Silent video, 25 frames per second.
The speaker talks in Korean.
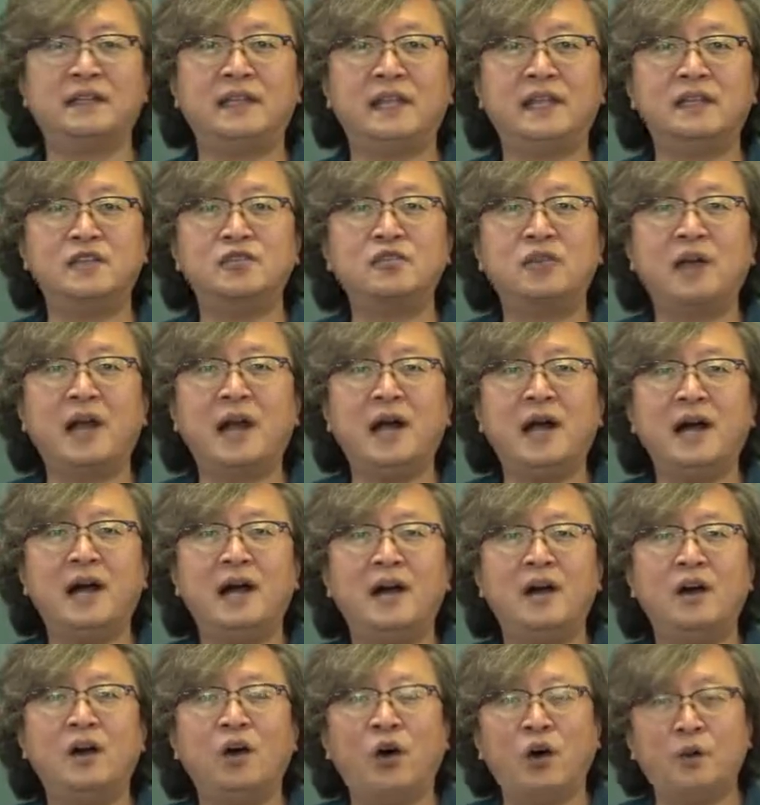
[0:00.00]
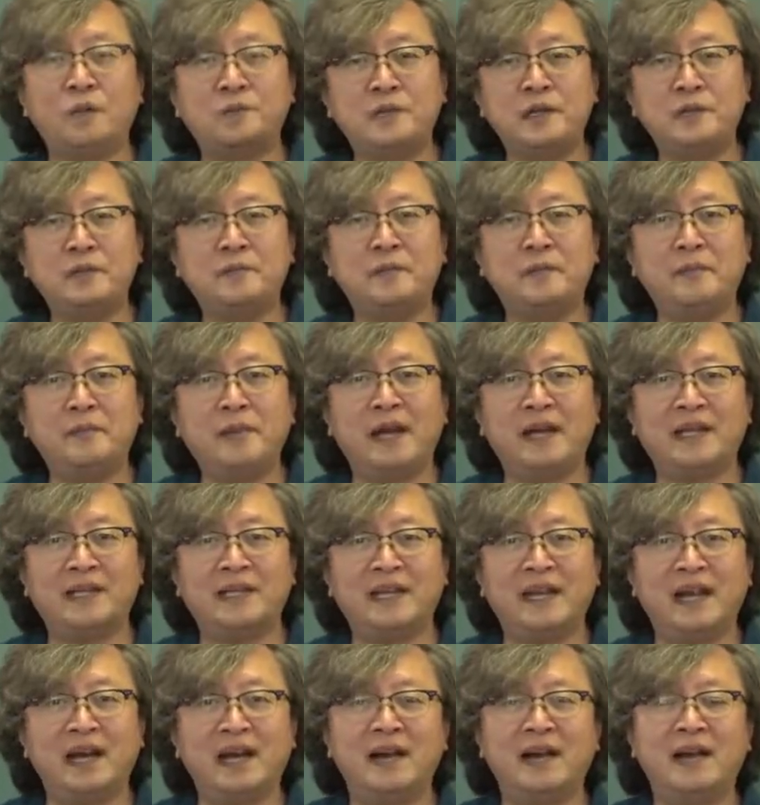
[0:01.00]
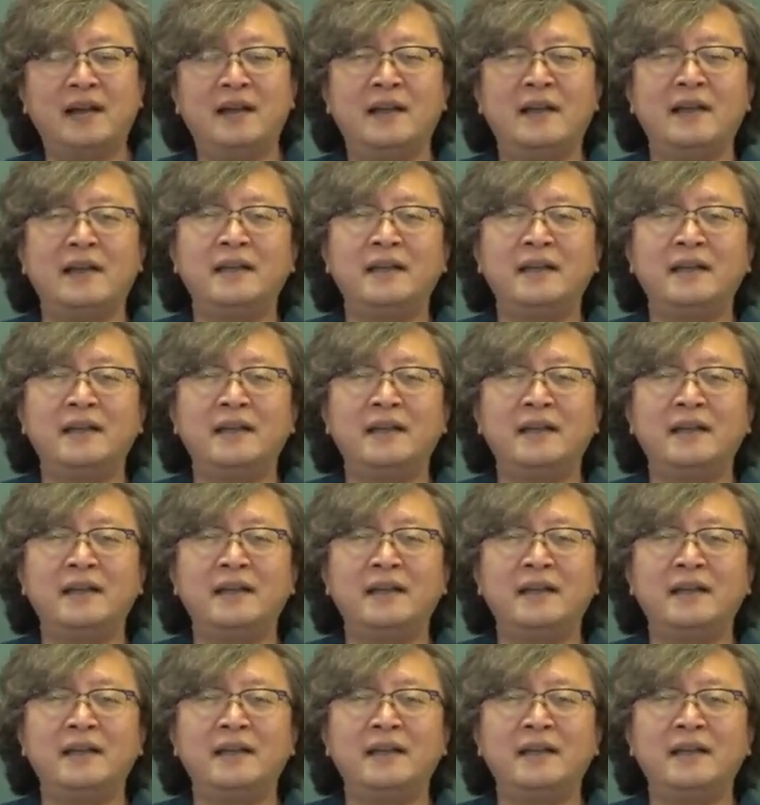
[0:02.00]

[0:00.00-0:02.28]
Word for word: 될 수가 없을 뿐만 아니라